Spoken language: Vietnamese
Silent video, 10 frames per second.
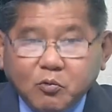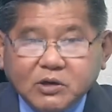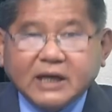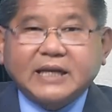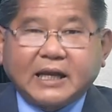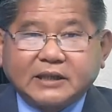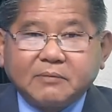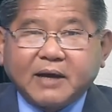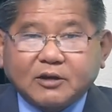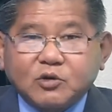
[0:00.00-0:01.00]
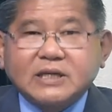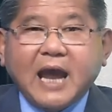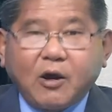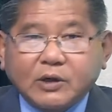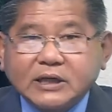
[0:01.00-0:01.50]
đúng như cái giả thiết mà các chuyên
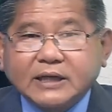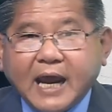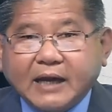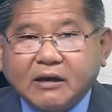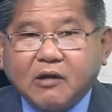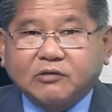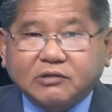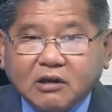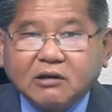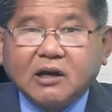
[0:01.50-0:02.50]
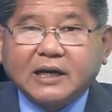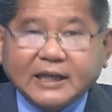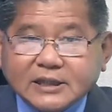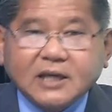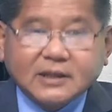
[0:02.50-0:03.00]
gia họ đưa ra đó là họ tự lực
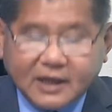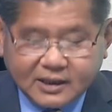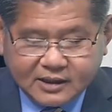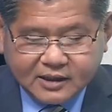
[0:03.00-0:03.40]
cánh sinh đó